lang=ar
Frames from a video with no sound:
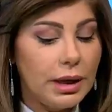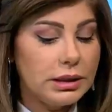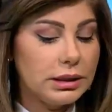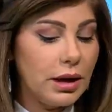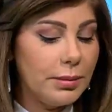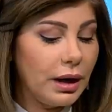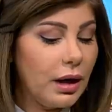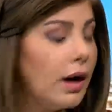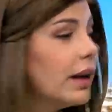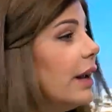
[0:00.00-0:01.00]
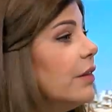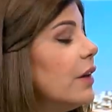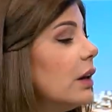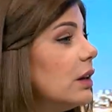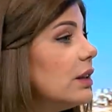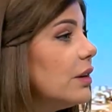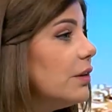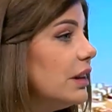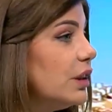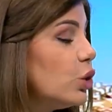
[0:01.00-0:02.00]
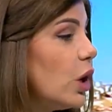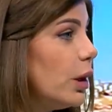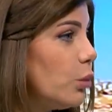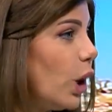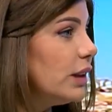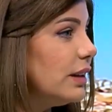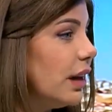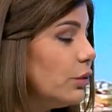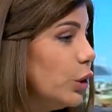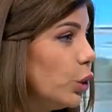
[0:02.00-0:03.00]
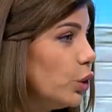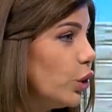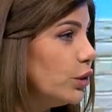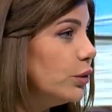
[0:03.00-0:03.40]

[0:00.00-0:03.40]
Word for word: السابقة كيف تصف انتشار المخدرات في الأردن؟